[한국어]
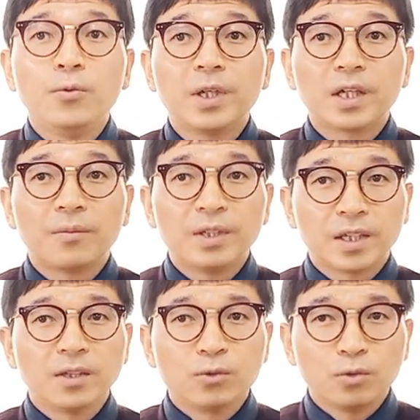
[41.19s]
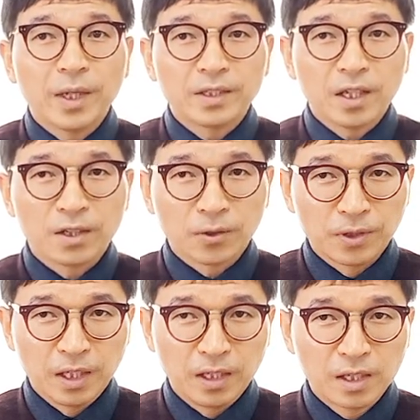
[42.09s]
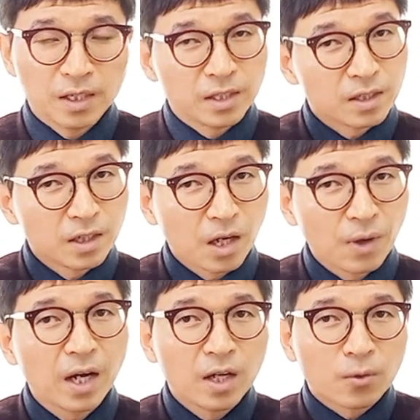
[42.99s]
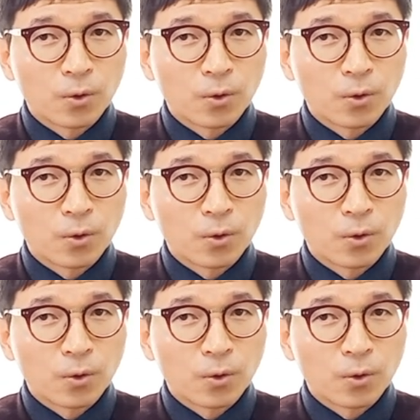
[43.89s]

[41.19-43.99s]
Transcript: 위기감을 느낀 후백제의 견훤이 이 신라와